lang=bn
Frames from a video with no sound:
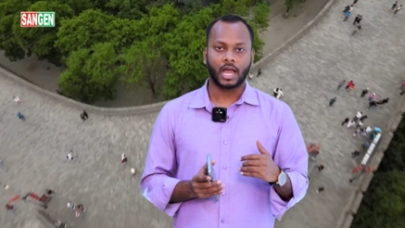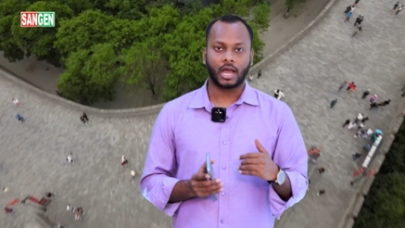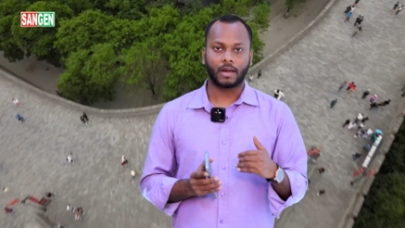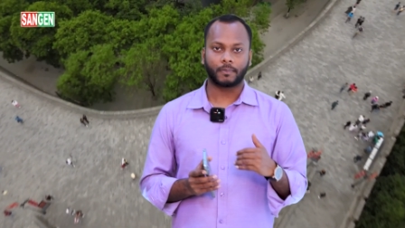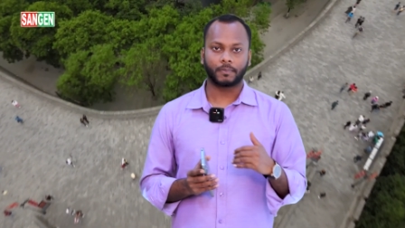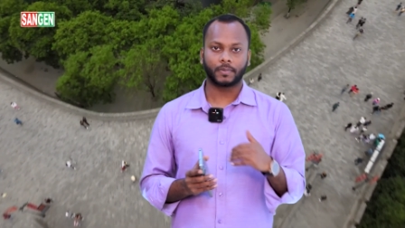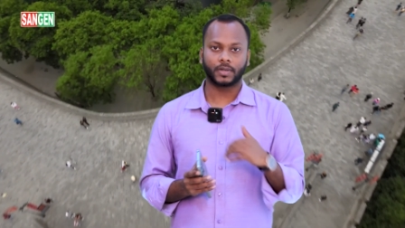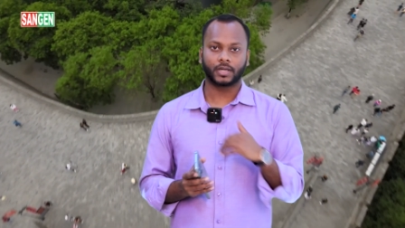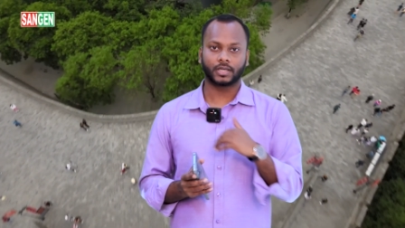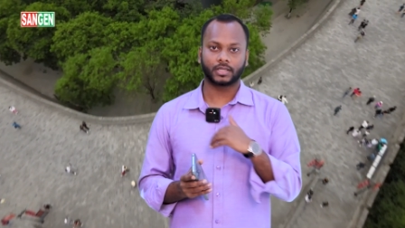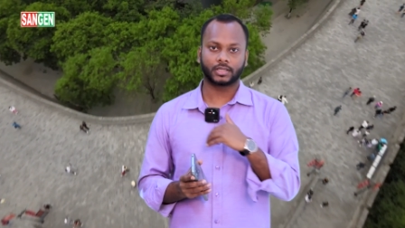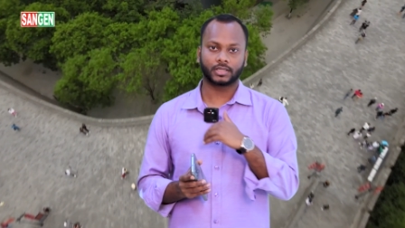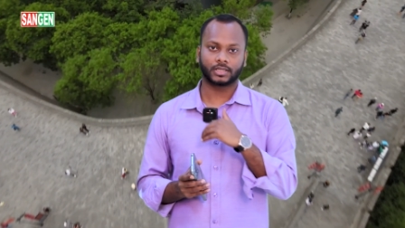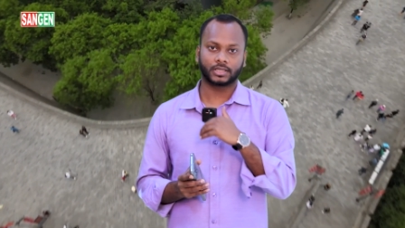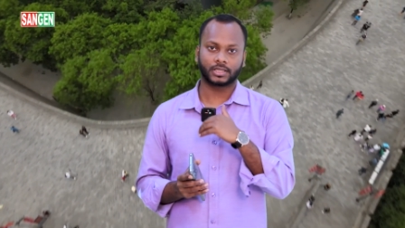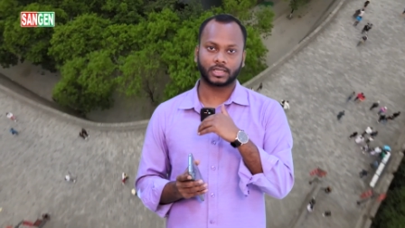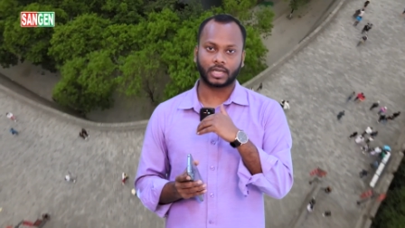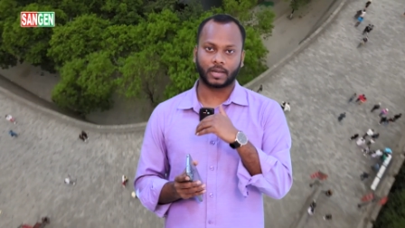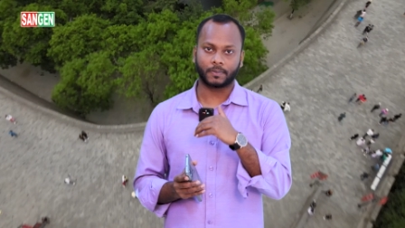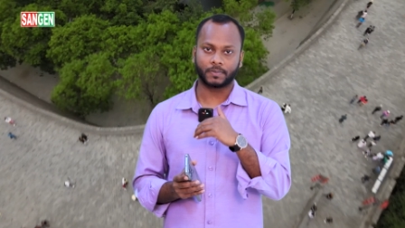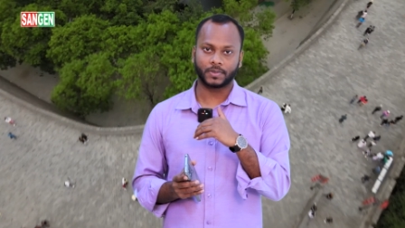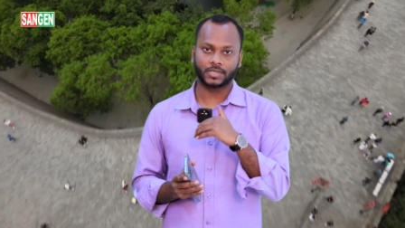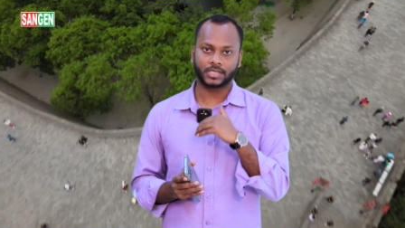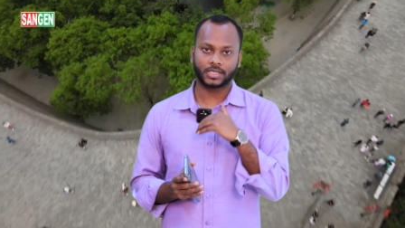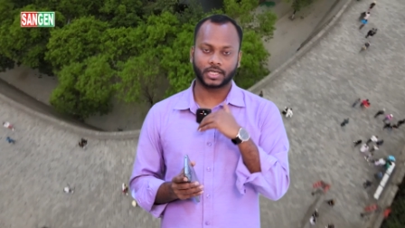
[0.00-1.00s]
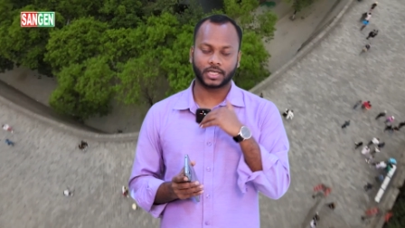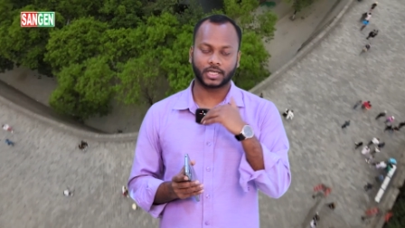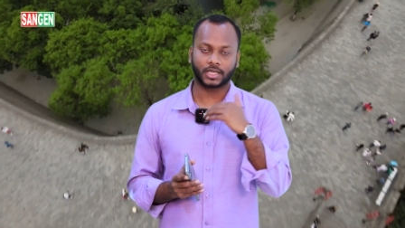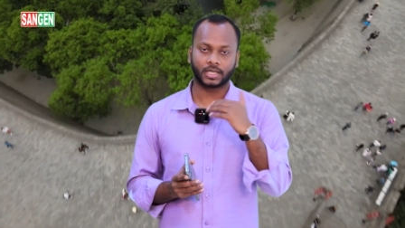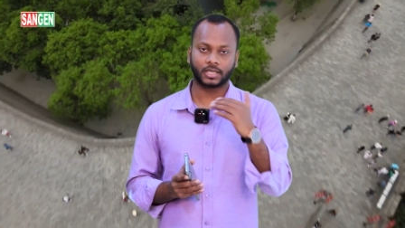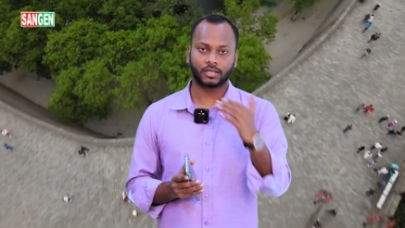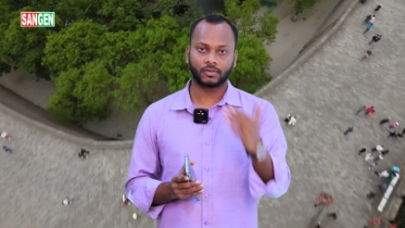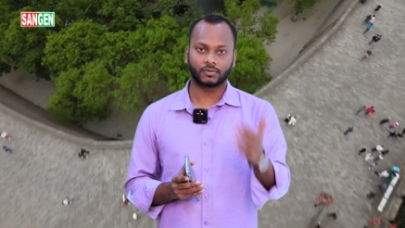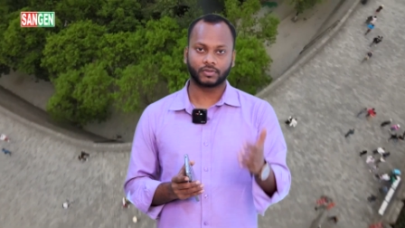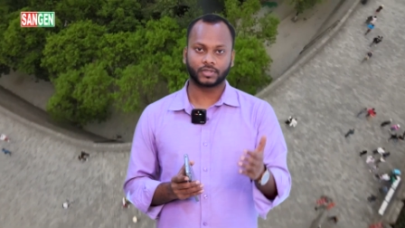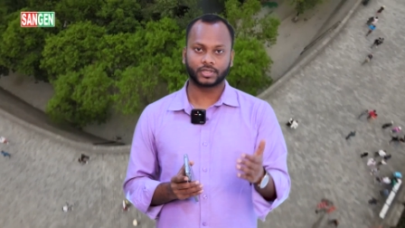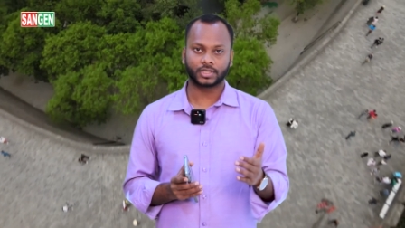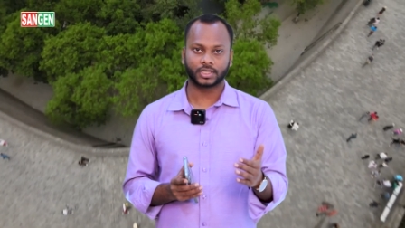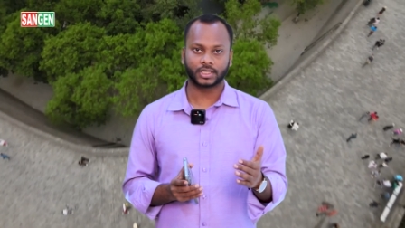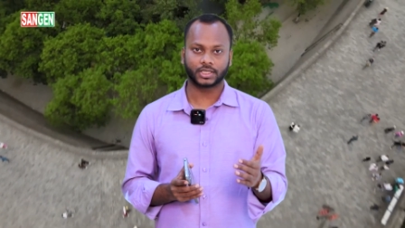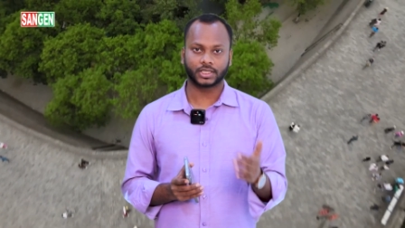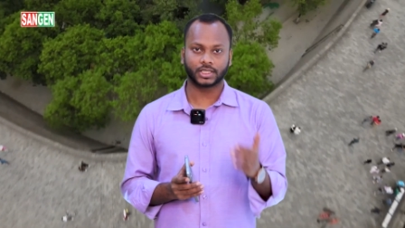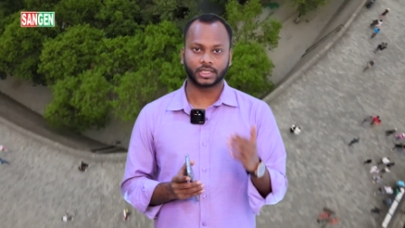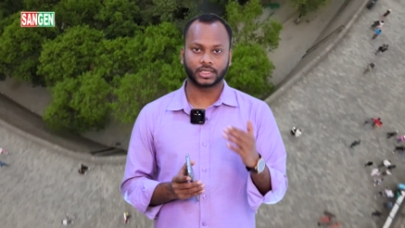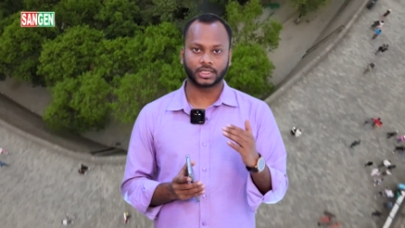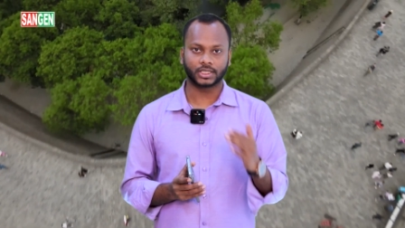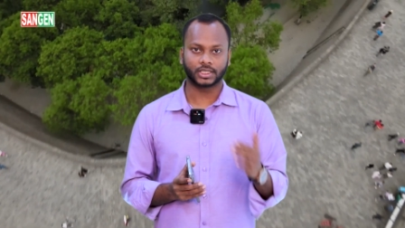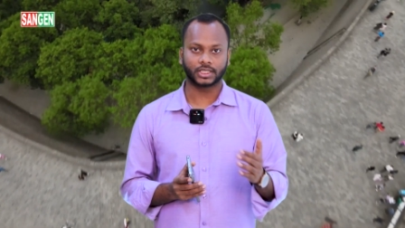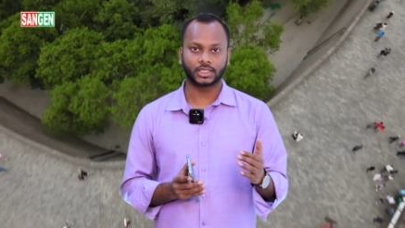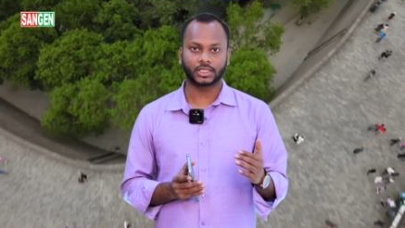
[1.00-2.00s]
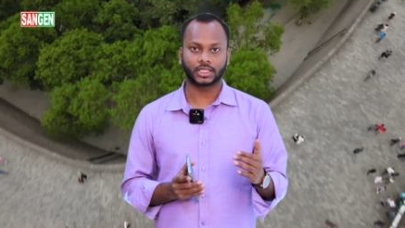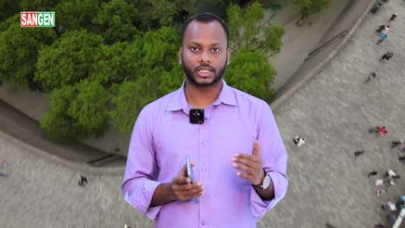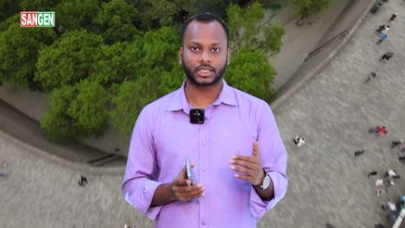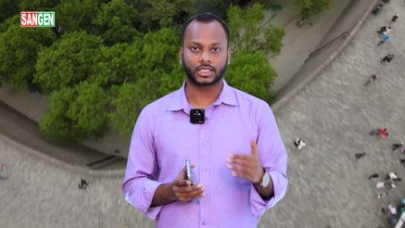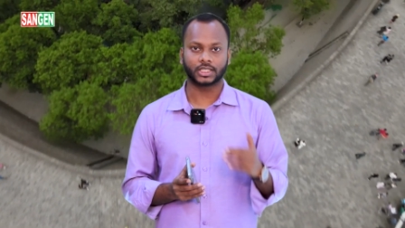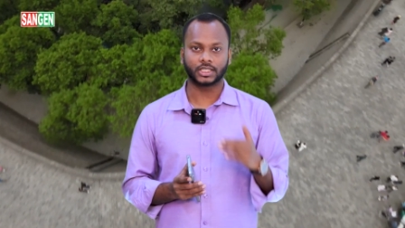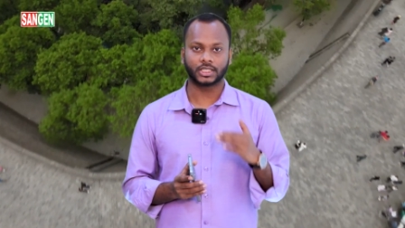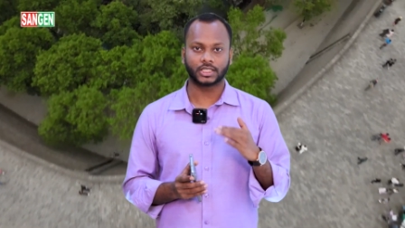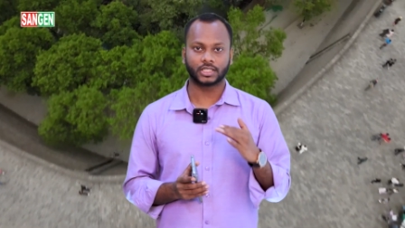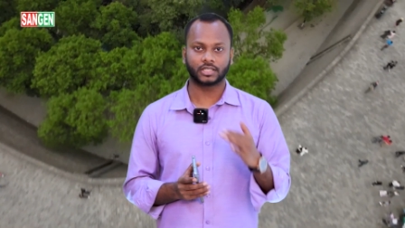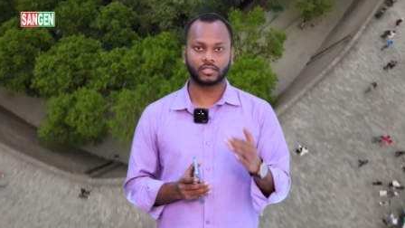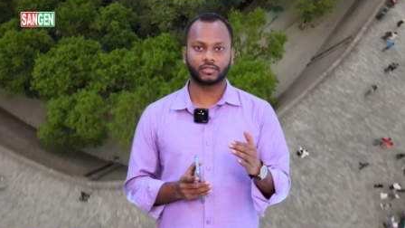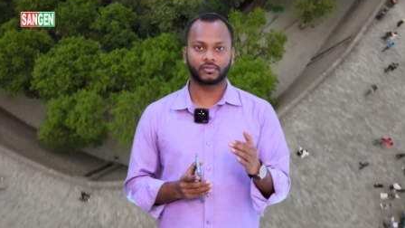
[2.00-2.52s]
আপনার আপনি যে ইউনিভার্সিটিতে যেতে চাচ্ছেন সেই